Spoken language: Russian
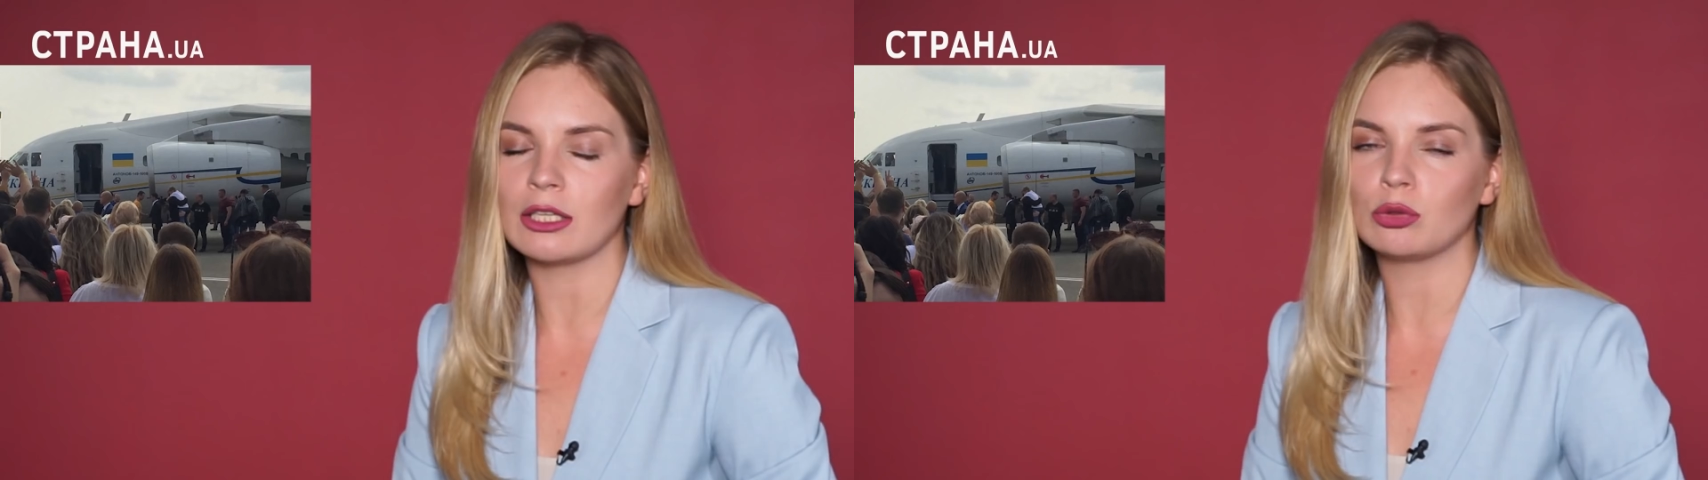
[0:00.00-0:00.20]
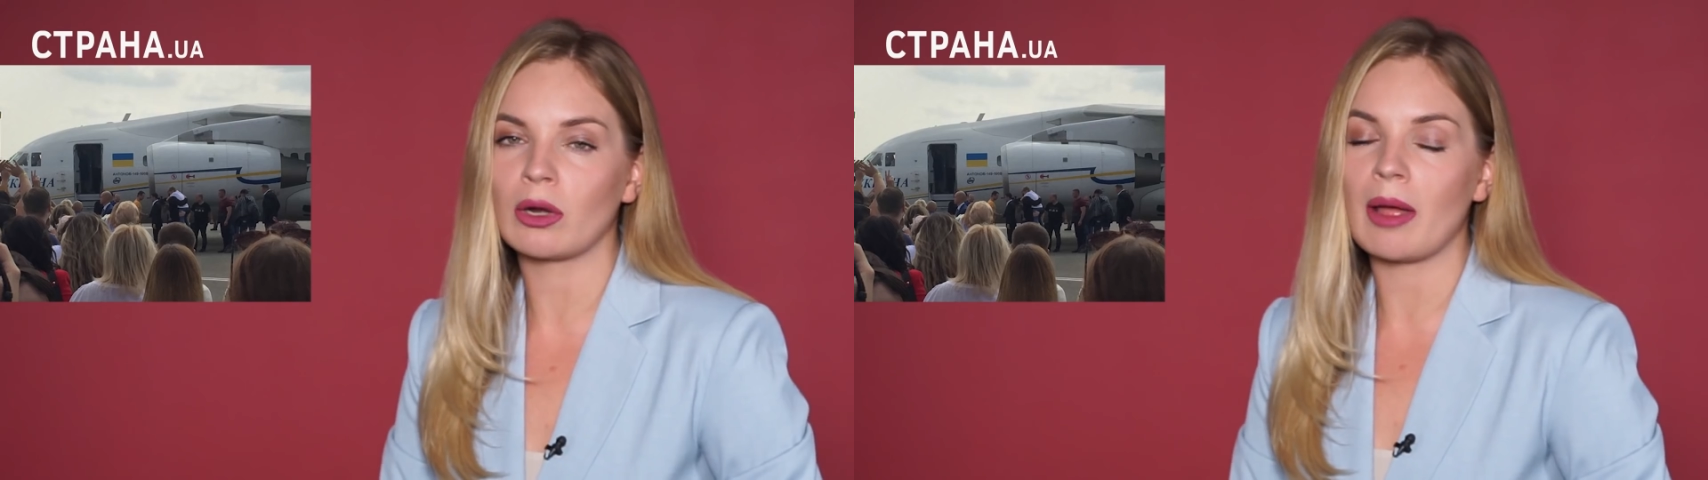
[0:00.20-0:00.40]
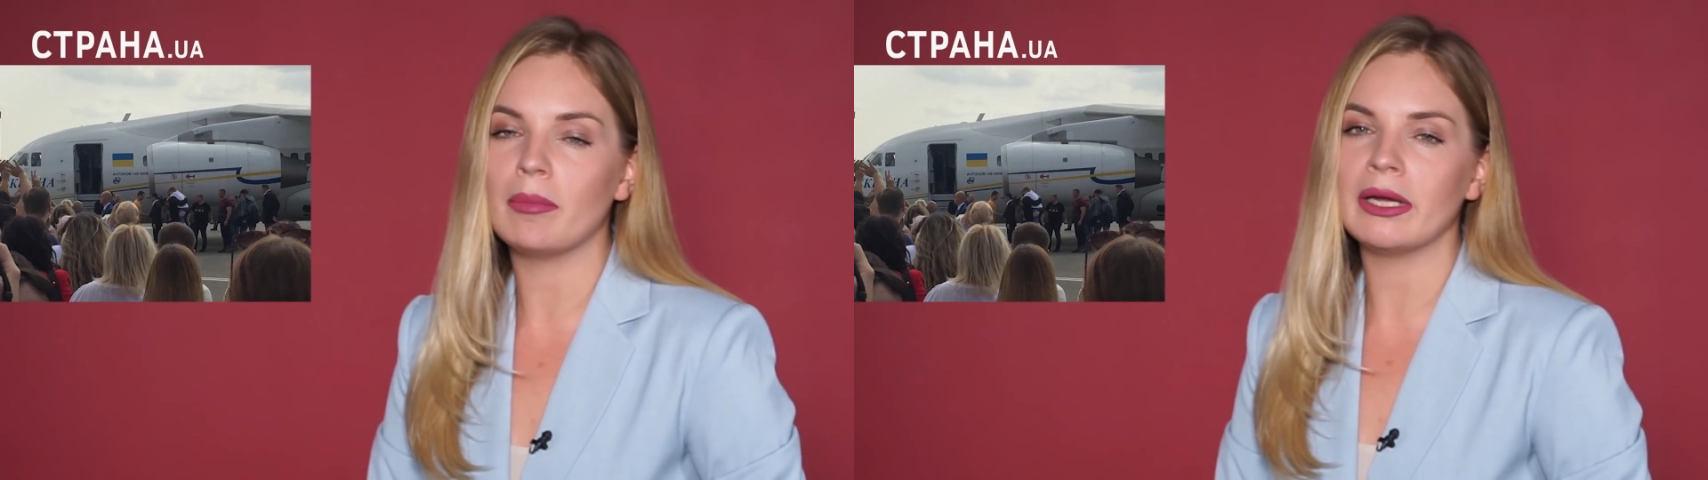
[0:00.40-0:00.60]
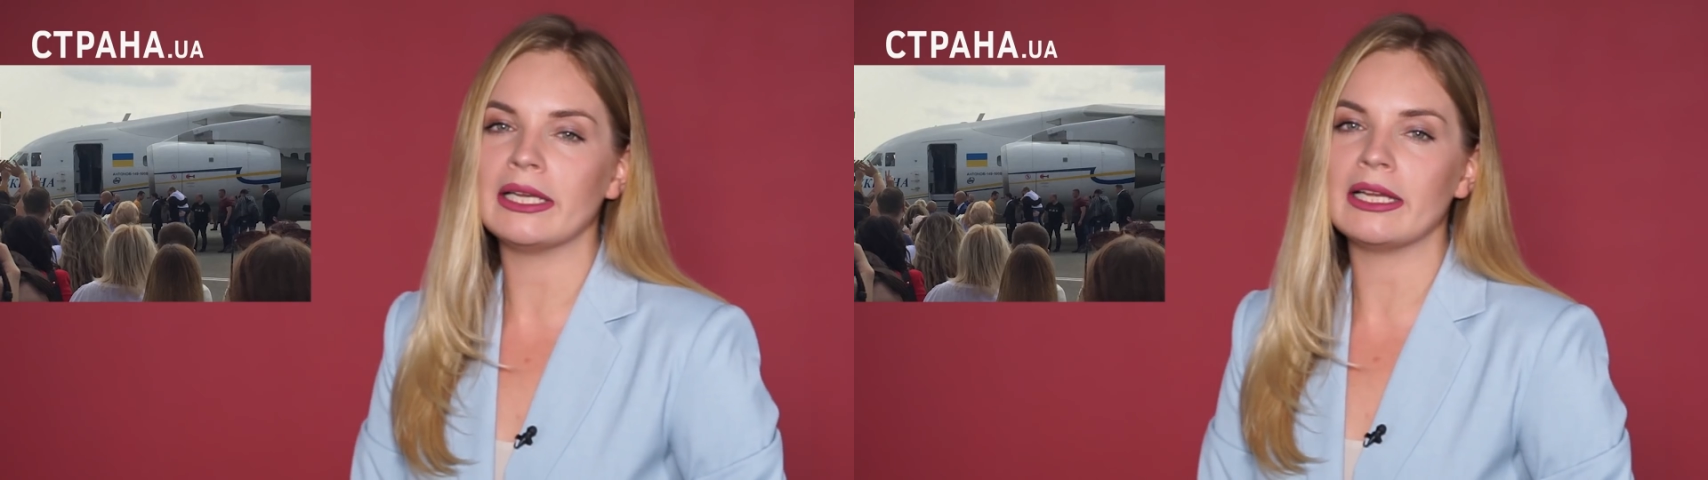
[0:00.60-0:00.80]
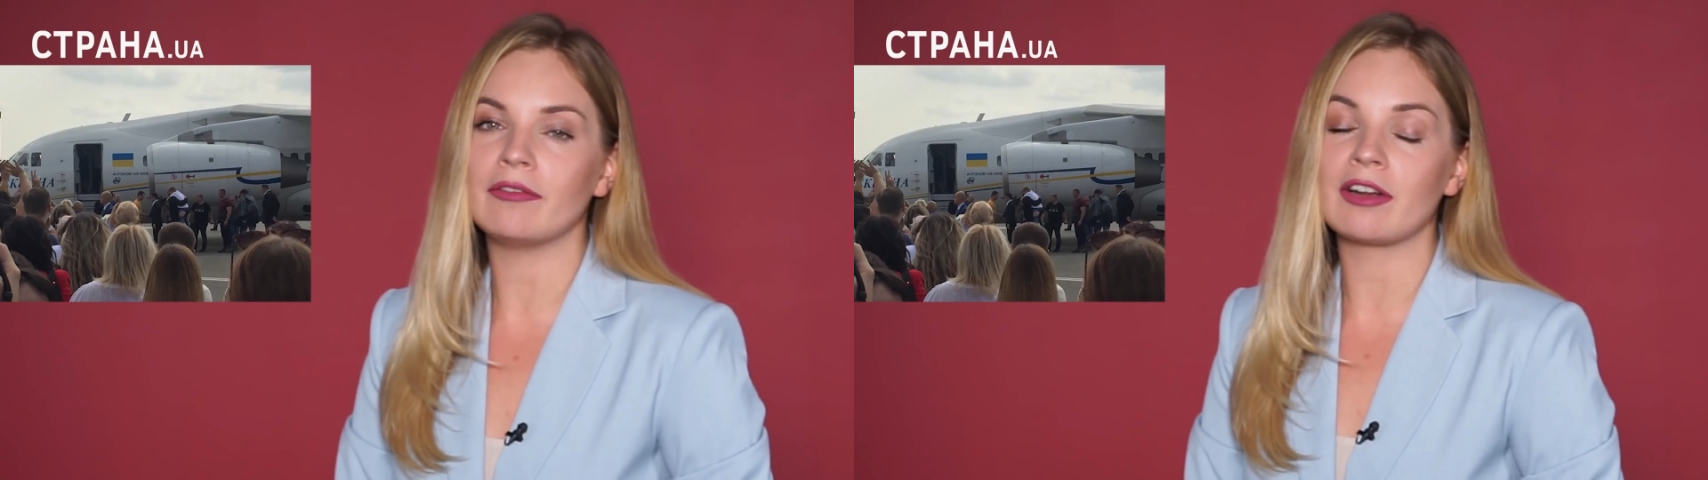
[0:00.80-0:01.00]
которые
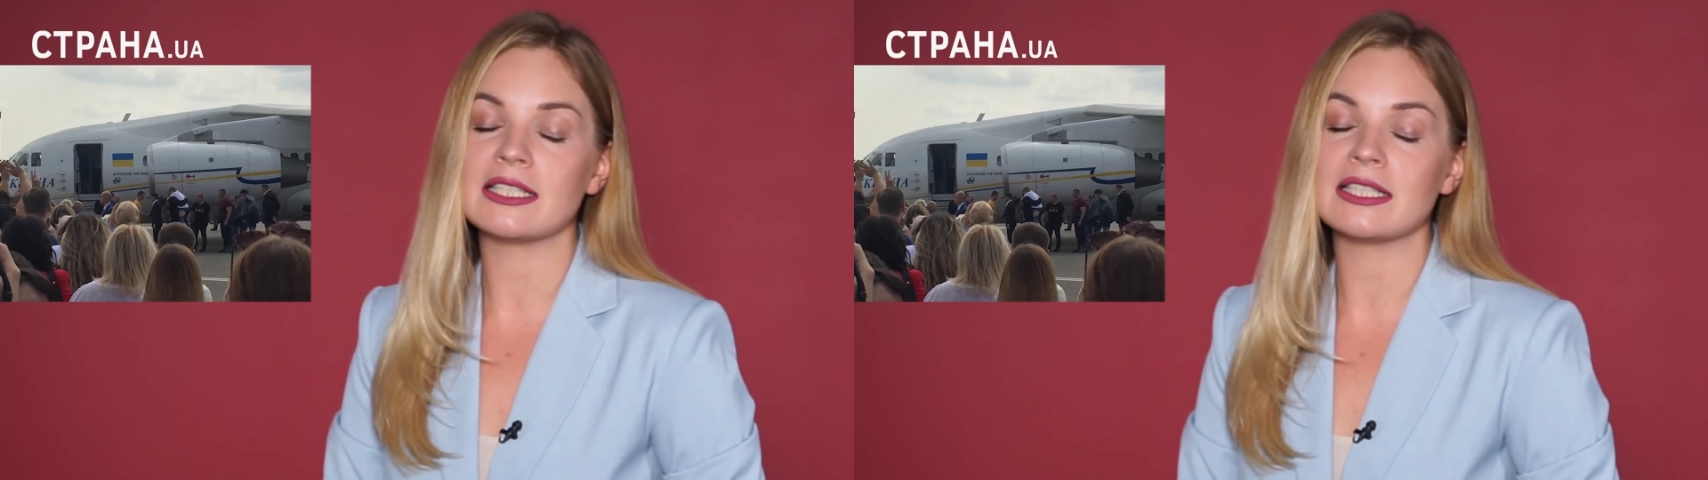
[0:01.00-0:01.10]
были в России